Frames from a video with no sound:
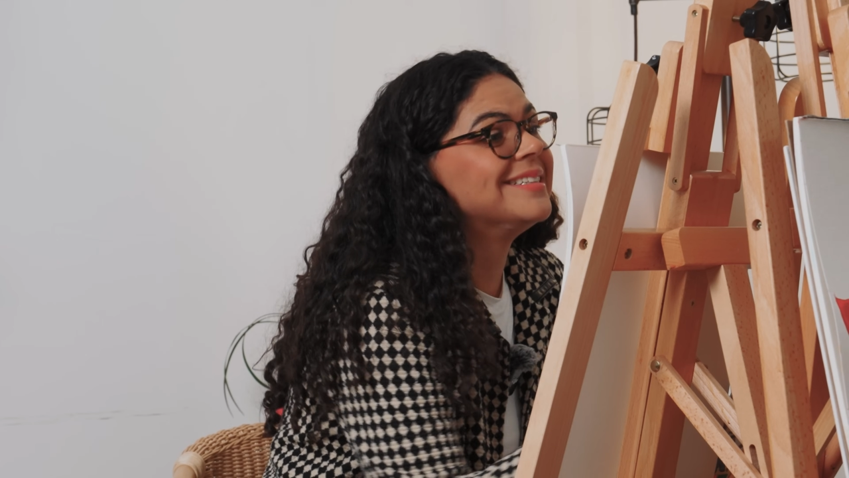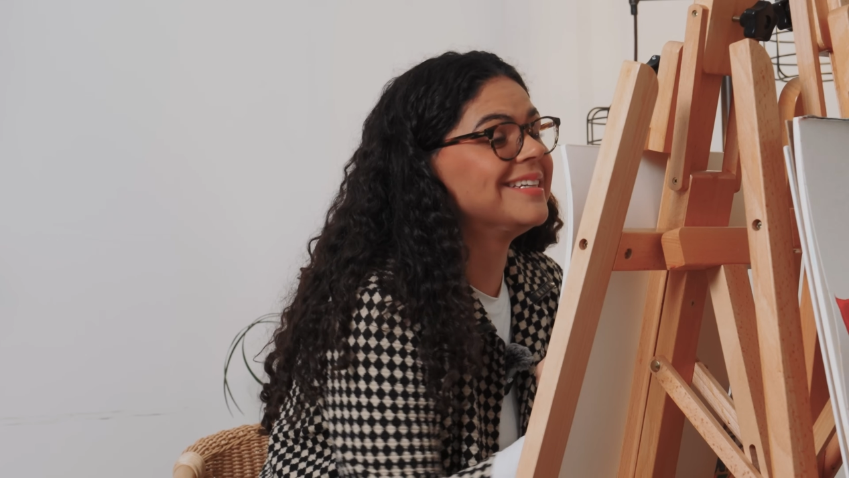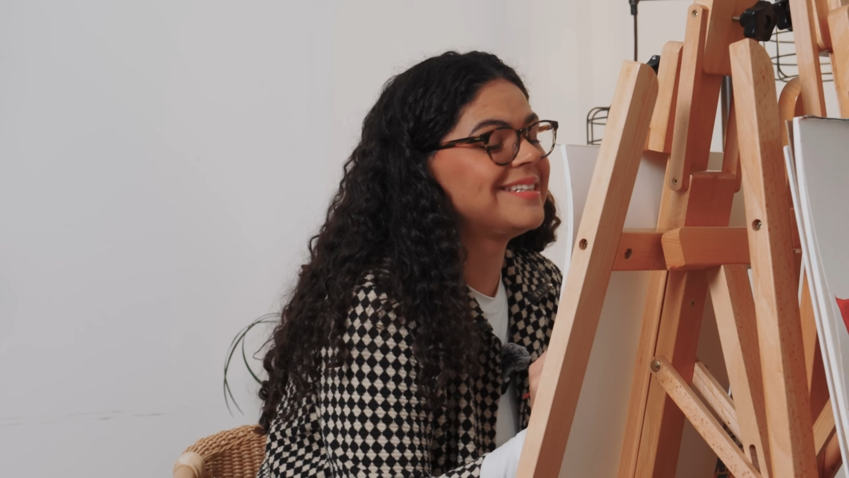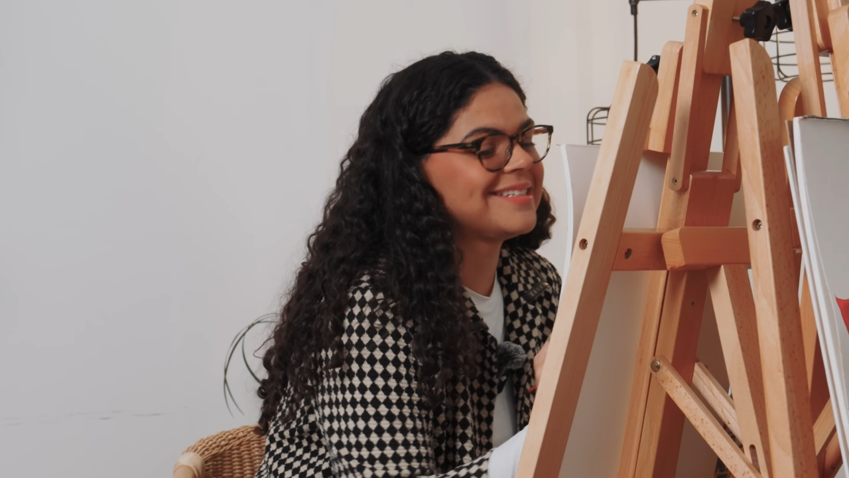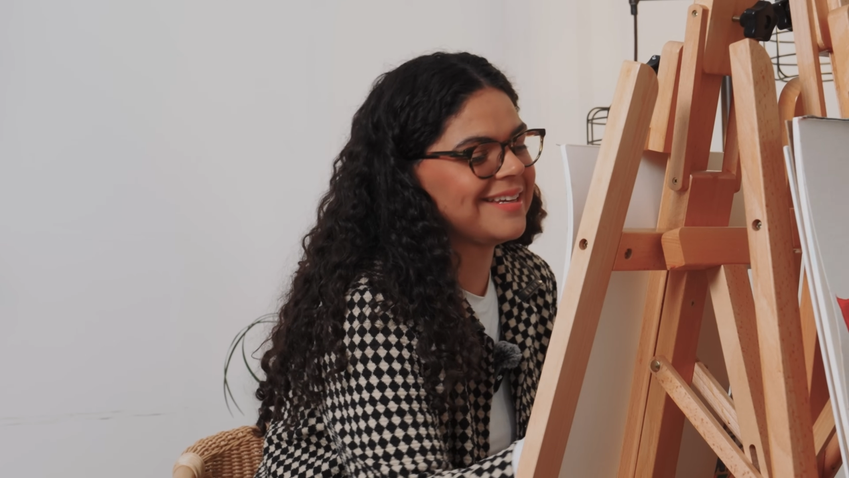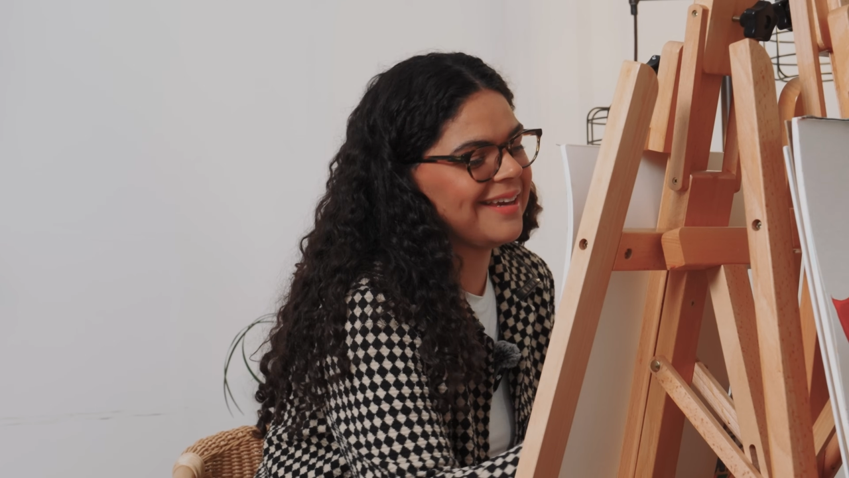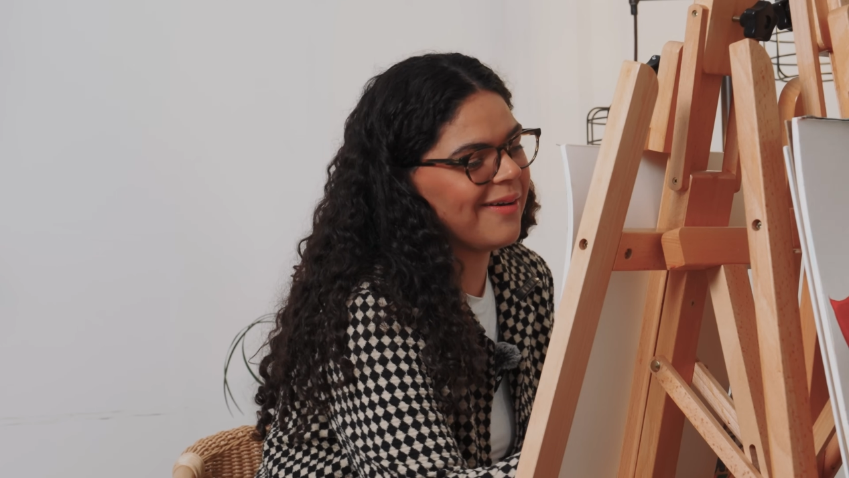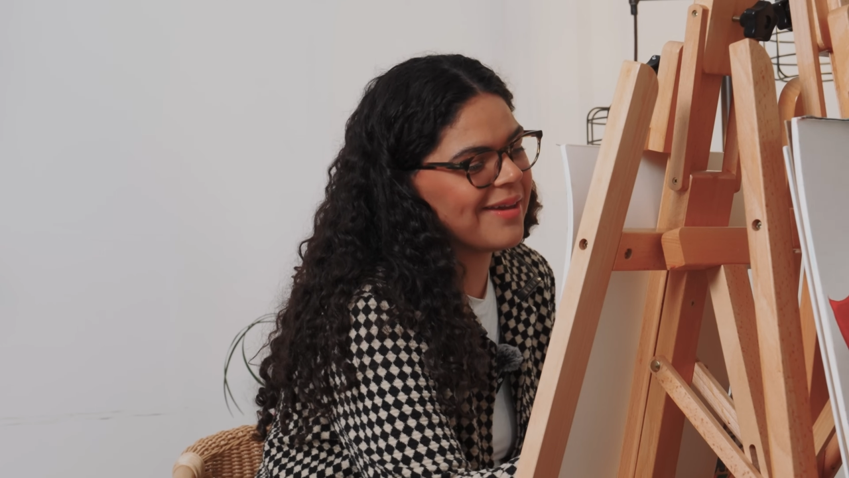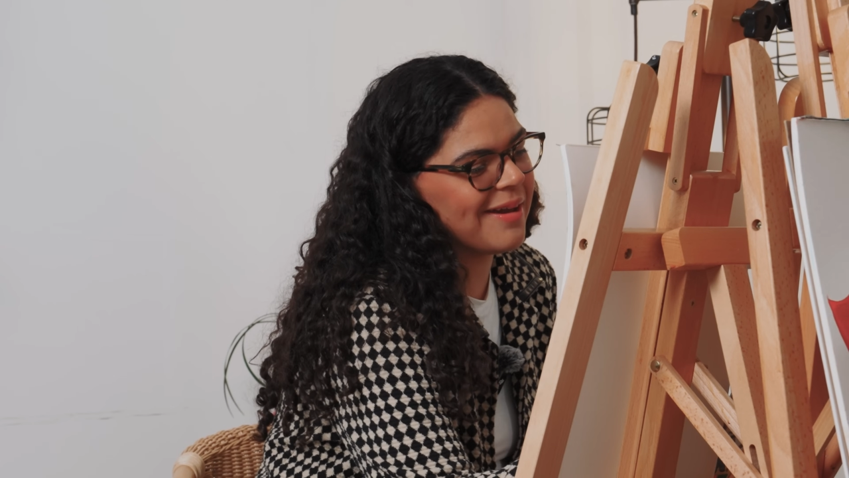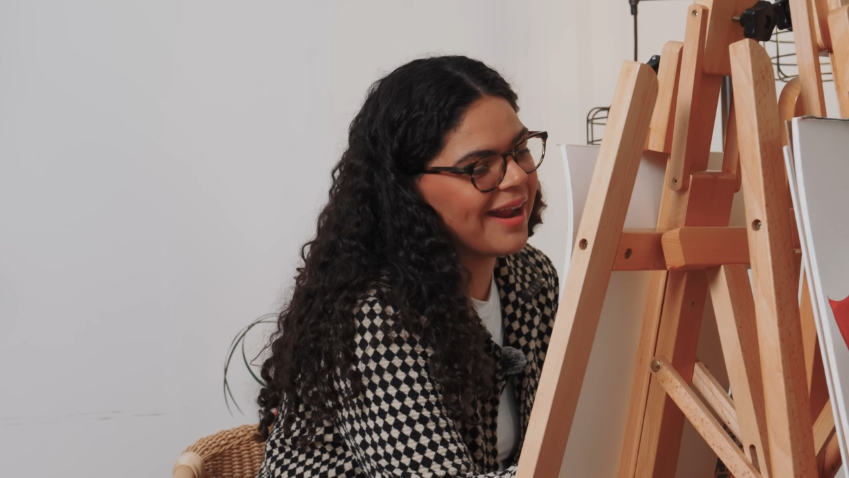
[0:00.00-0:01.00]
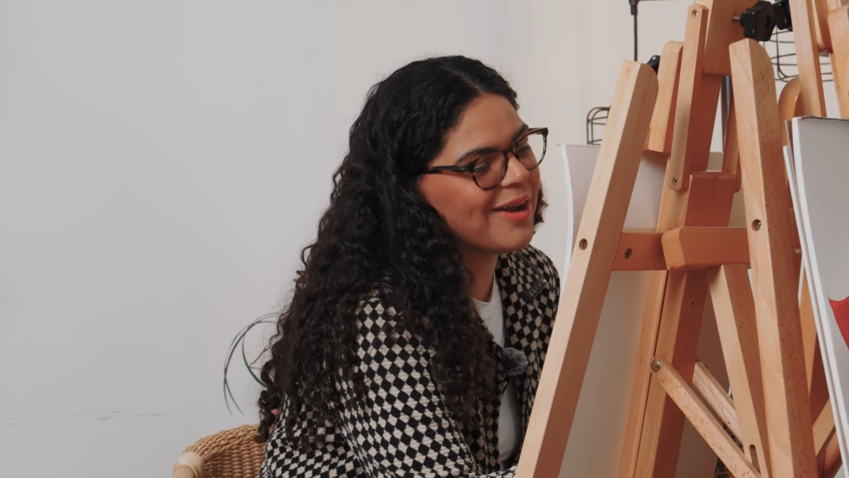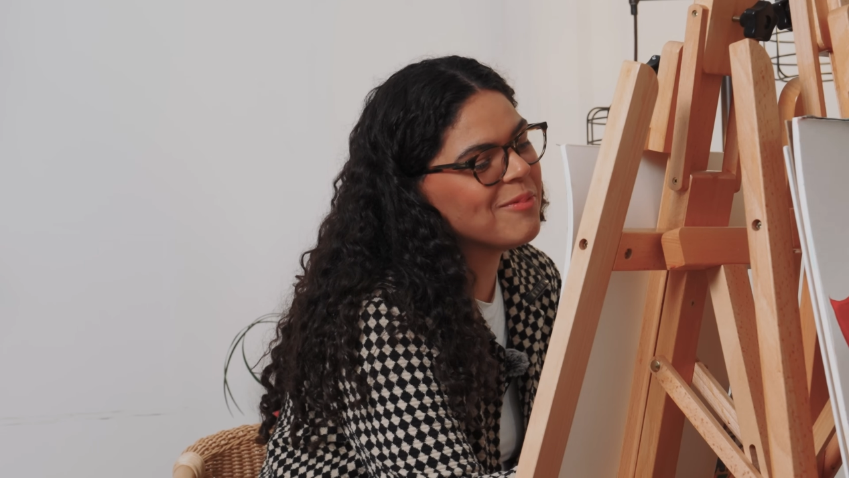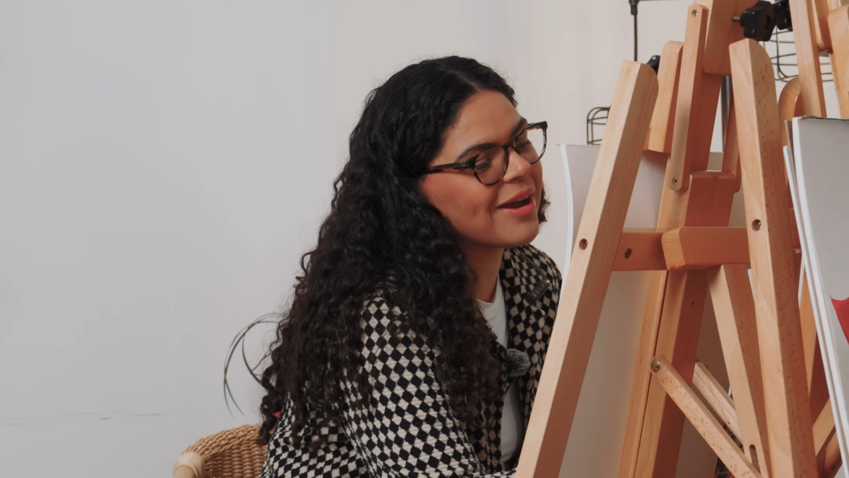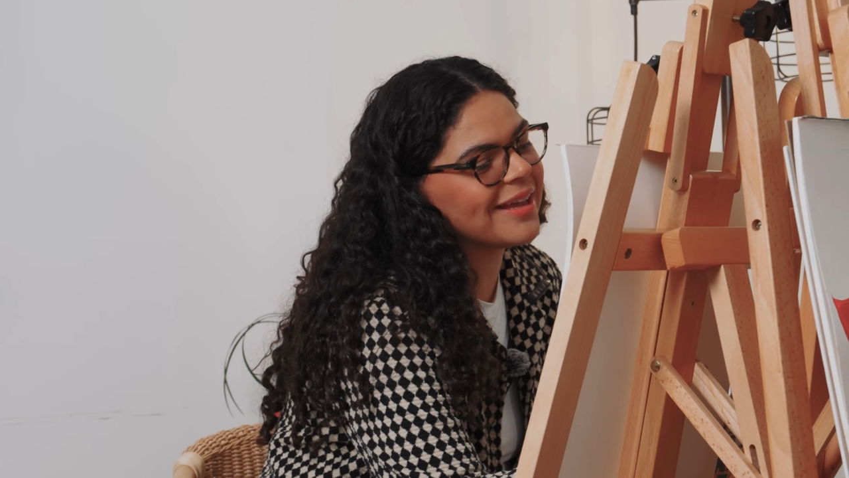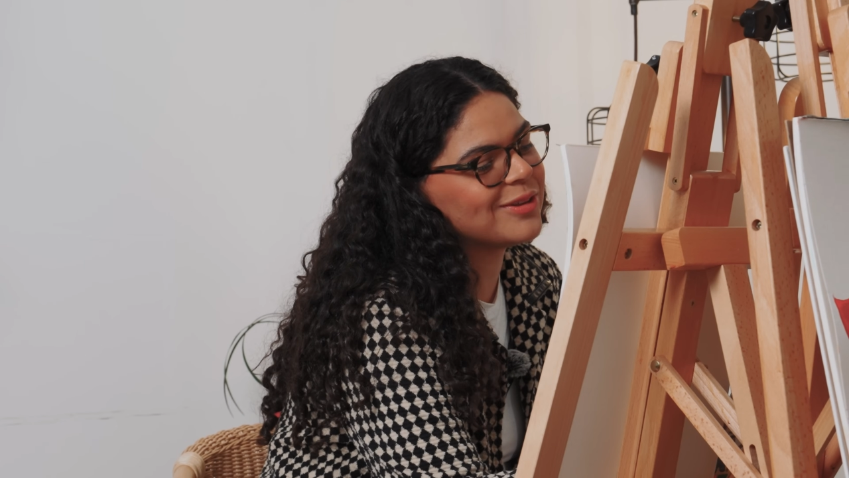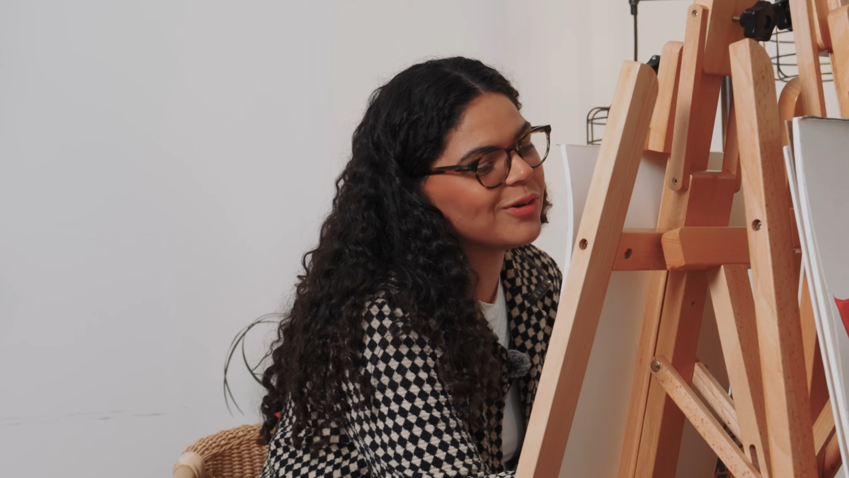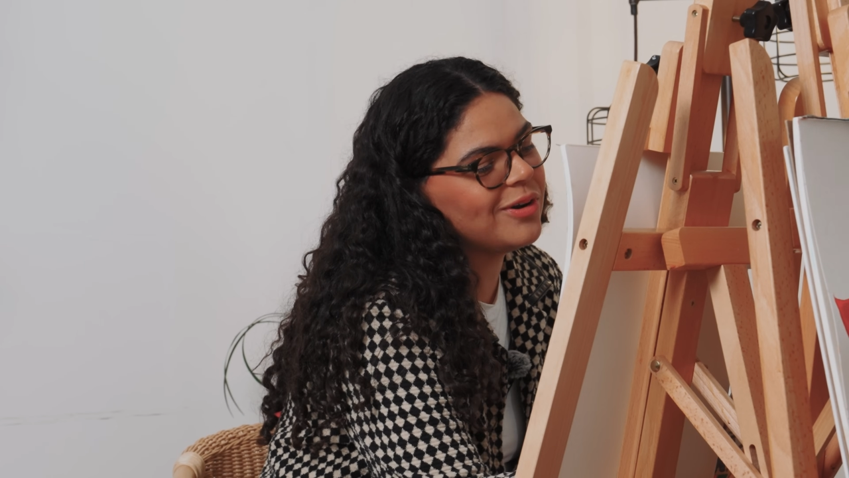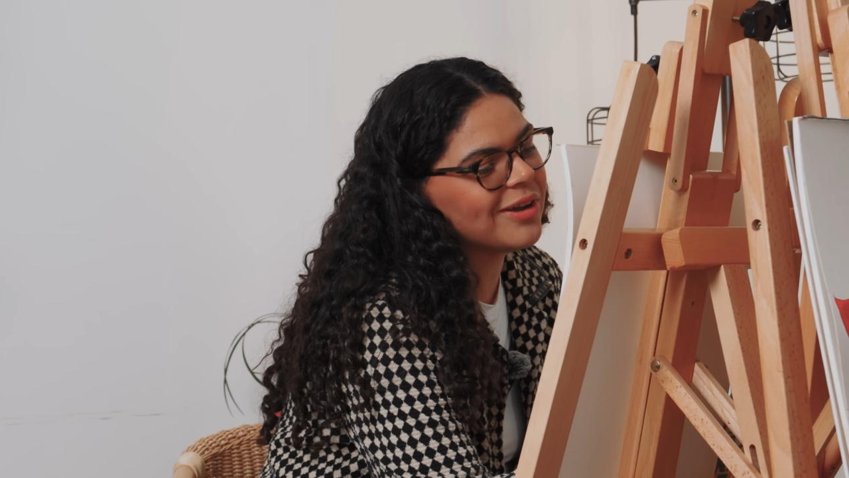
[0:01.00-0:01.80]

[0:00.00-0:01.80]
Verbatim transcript: Sí, sí, sí. era como que todo